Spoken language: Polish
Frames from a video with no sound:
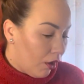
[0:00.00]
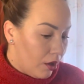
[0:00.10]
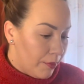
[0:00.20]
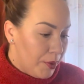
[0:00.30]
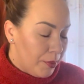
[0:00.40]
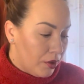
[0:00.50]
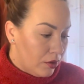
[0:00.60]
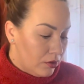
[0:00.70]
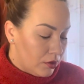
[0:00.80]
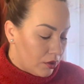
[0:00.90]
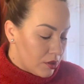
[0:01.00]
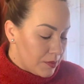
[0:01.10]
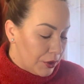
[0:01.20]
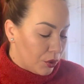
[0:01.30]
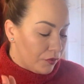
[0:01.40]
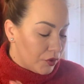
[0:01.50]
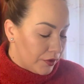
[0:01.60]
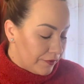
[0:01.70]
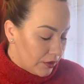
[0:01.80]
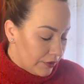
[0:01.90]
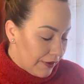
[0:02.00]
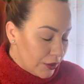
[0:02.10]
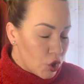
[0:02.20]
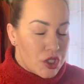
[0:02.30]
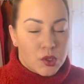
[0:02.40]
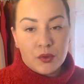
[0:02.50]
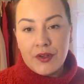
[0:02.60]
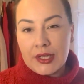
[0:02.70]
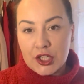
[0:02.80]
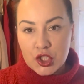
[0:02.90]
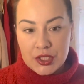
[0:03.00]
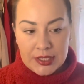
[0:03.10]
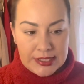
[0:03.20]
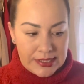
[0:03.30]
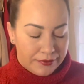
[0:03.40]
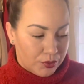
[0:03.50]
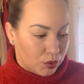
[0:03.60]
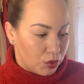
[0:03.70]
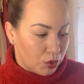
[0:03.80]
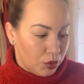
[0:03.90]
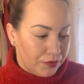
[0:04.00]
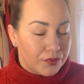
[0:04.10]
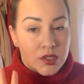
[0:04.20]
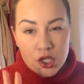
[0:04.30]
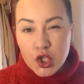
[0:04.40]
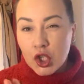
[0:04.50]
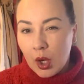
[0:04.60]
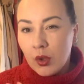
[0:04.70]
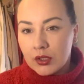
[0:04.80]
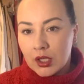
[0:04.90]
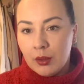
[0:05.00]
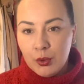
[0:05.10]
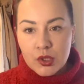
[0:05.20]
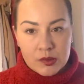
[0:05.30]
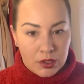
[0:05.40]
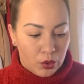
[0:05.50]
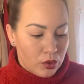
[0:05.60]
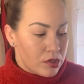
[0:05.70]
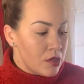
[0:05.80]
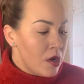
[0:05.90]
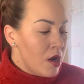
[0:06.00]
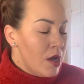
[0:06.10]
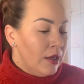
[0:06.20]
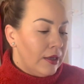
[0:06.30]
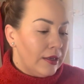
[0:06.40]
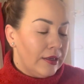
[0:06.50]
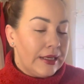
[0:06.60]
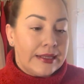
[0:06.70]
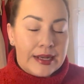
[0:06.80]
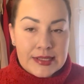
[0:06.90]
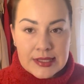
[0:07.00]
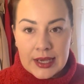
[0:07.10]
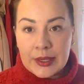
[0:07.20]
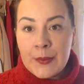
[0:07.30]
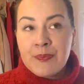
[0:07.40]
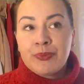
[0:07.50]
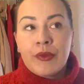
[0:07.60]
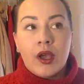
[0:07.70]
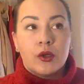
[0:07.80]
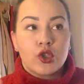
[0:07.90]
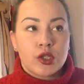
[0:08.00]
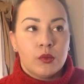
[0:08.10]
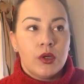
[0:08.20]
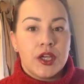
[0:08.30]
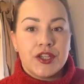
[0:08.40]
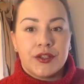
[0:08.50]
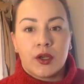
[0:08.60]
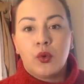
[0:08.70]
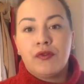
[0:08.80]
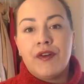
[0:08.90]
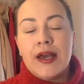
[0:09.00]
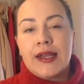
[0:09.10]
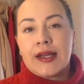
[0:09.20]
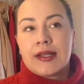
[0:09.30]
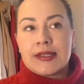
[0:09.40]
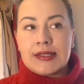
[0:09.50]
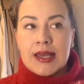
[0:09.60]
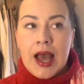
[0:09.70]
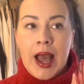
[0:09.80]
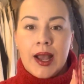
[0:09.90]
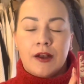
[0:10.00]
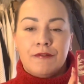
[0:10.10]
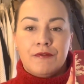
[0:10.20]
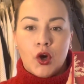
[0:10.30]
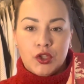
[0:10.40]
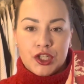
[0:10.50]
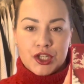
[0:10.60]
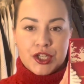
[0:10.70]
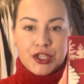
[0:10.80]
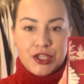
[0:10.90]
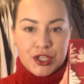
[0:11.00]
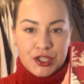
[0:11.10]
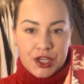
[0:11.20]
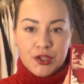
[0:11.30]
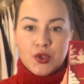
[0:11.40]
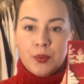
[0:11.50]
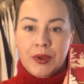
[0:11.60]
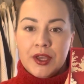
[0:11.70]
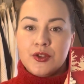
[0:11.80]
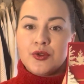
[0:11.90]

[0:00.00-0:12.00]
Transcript: a propos y, tych kosmetyków, wartość jest kuferka 400 funtów, coś koło tego, plus minus. Y, I teraz tak, otrzymuje się ten kuferek za kwotę 65